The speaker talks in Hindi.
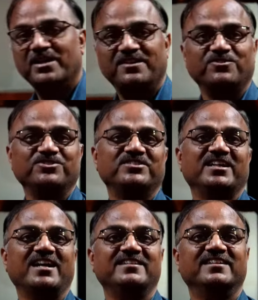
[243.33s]
हेडफोन जो
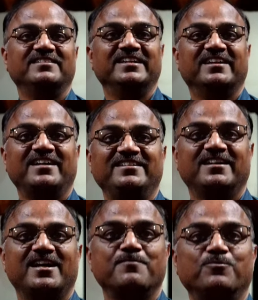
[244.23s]
दिखाई दे दिखाई दे
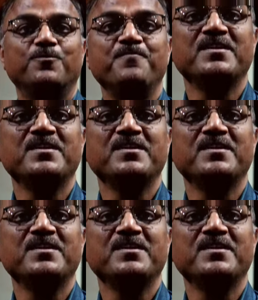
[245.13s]
रहा है आपको